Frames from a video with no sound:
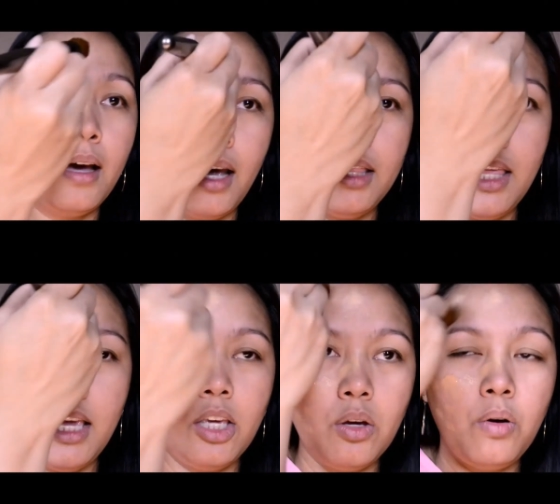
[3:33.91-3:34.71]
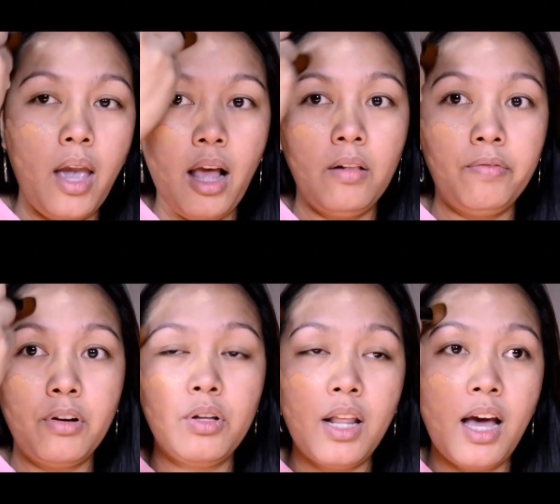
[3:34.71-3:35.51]
I think yung e.l.f.
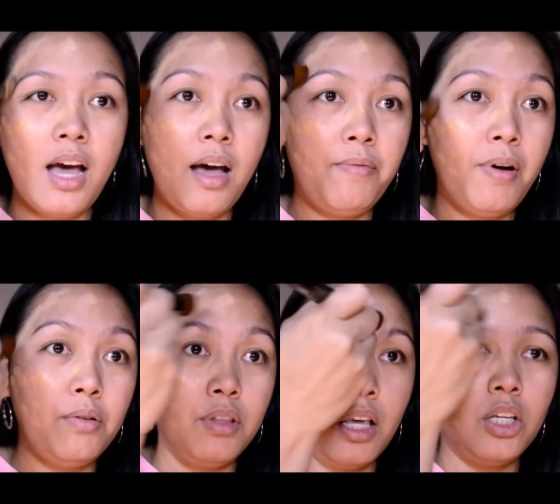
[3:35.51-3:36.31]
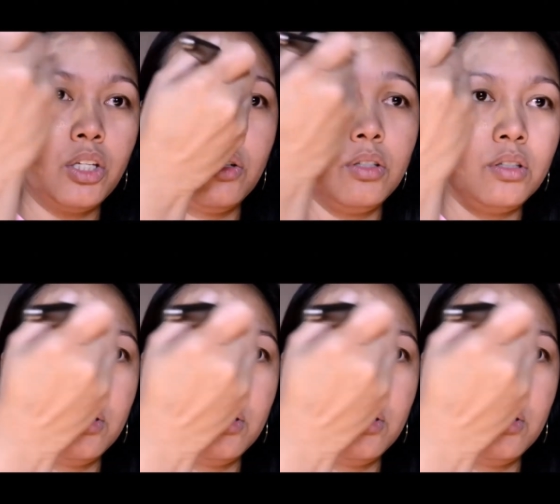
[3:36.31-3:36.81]
ko na foundation.